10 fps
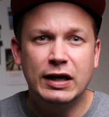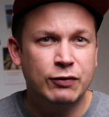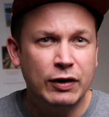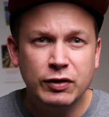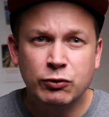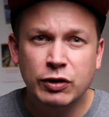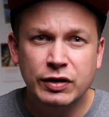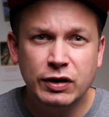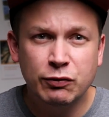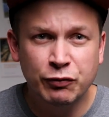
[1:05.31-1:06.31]
Ich weiß natürlich
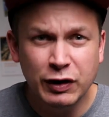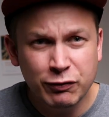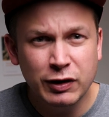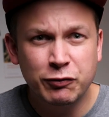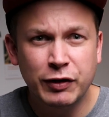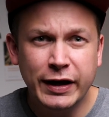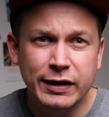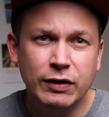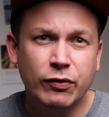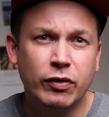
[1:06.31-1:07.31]
nicht, wie viele
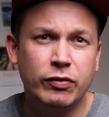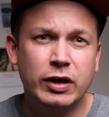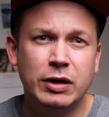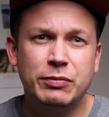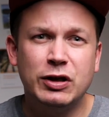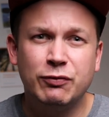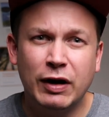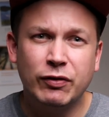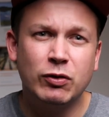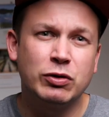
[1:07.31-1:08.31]
Pflegedienste es gibt. Ich
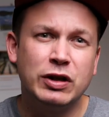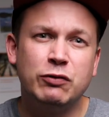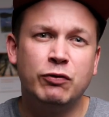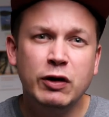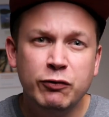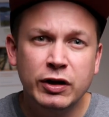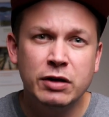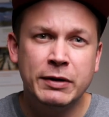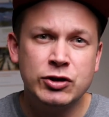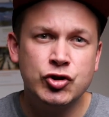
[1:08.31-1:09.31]
weiß auch nicht, wie viele
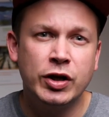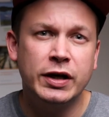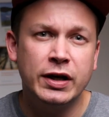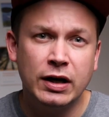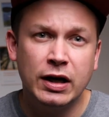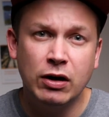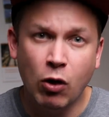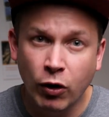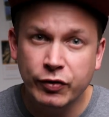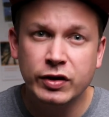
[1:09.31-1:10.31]
Menschen in ihrer
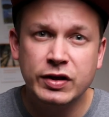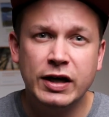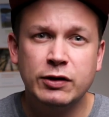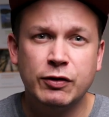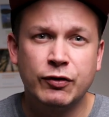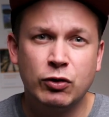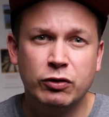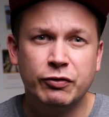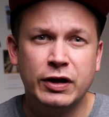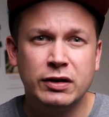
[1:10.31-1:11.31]
Häuslichkeit
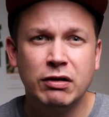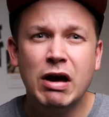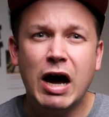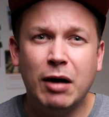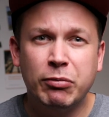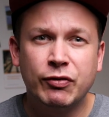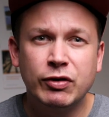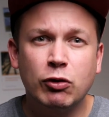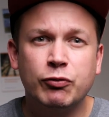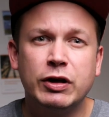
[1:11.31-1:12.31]
versorgt werden. Aber es
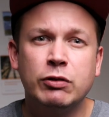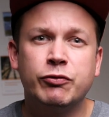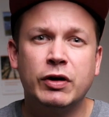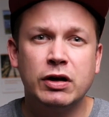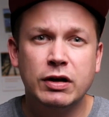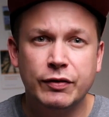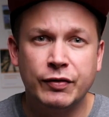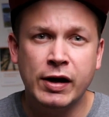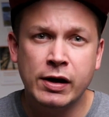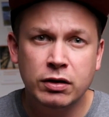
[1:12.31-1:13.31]
sind auf jeden Fall
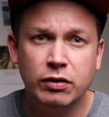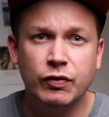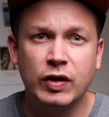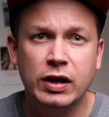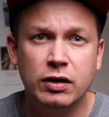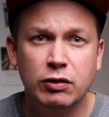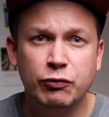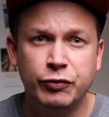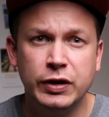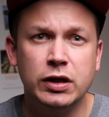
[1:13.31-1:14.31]
sehr, sehr
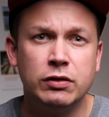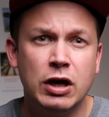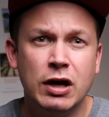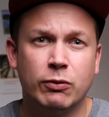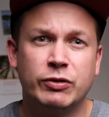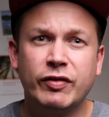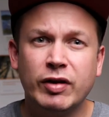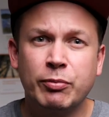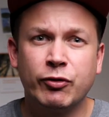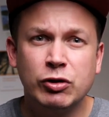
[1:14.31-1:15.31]
viele. Und
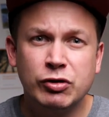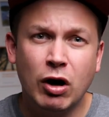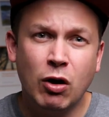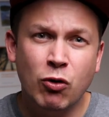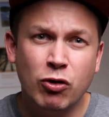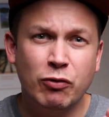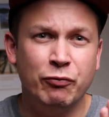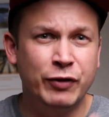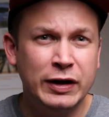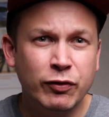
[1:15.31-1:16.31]
deshalb sollte auch,
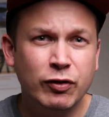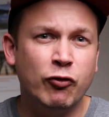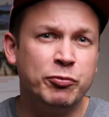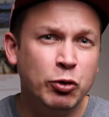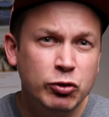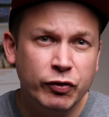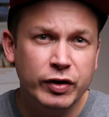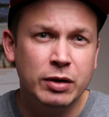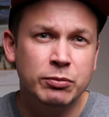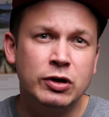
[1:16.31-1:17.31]
wenn es auf
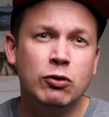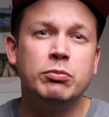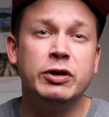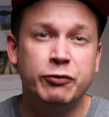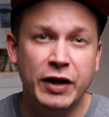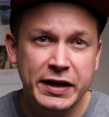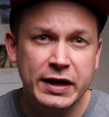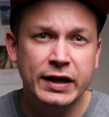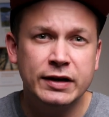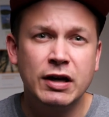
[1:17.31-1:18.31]
Bundesebene um die Pflege
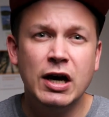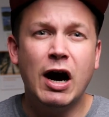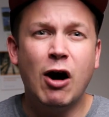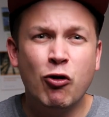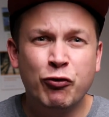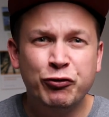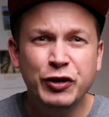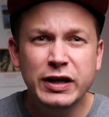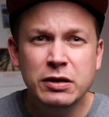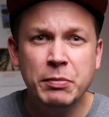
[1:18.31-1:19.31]
geht, auch
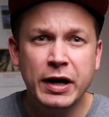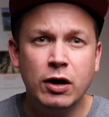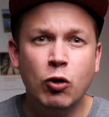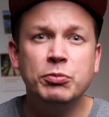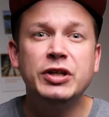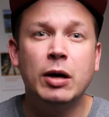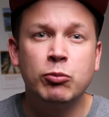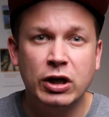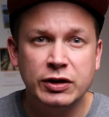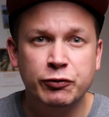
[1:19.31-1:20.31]
viel mehr um die
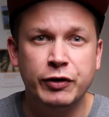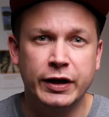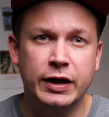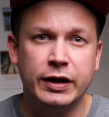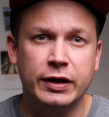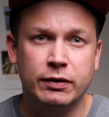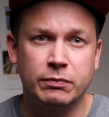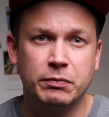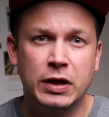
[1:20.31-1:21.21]
ambulante Pflege gehen.